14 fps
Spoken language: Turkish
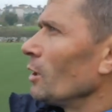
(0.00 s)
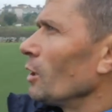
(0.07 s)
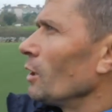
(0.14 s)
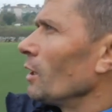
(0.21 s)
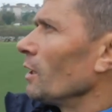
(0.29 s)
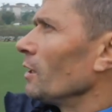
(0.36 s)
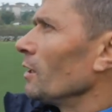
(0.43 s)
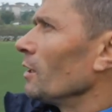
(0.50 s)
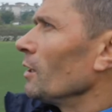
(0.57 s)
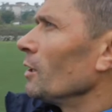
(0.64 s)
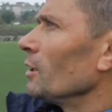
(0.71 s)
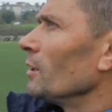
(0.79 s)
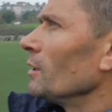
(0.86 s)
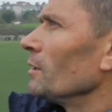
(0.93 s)
o, o
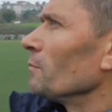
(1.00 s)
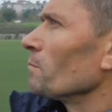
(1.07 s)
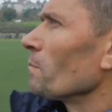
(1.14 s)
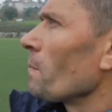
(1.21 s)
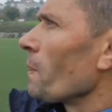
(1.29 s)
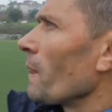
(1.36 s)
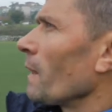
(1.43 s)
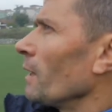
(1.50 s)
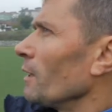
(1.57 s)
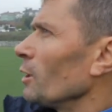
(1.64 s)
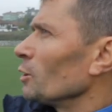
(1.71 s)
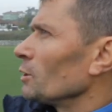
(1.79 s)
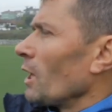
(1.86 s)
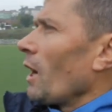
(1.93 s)
bize bildirirsen e,
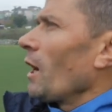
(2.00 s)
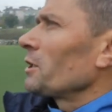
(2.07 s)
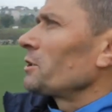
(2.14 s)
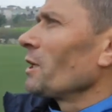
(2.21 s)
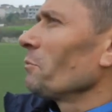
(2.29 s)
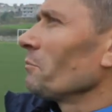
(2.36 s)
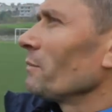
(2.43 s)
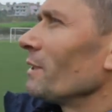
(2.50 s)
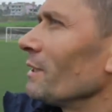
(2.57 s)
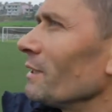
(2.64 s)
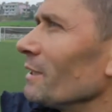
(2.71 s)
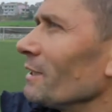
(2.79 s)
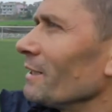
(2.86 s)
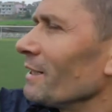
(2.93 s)
mesela Ya ben akşam- saatlerde şey
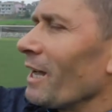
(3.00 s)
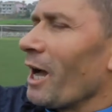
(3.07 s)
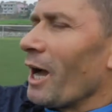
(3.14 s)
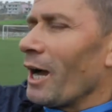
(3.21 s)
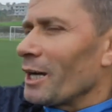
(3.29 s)
diyeyim diyeceksin.